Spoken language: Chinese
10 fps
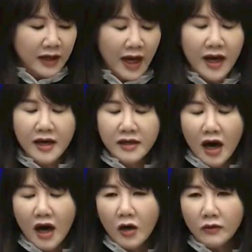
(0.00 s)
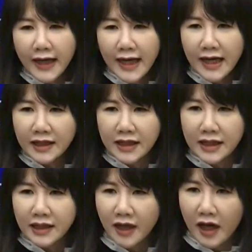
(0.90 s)
能够立
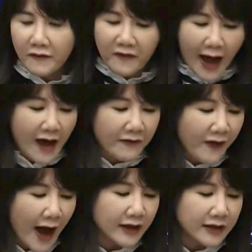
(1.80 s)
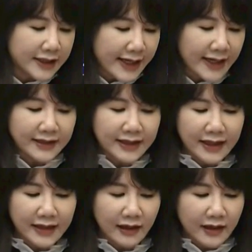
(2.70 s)
即的发放现
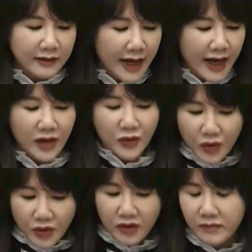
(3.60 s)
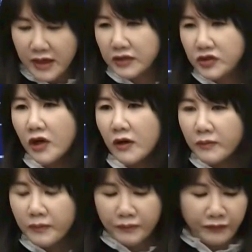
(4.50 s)
金给予民
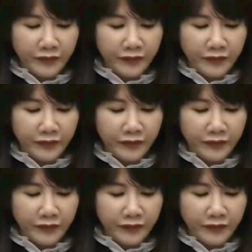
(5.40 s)
众。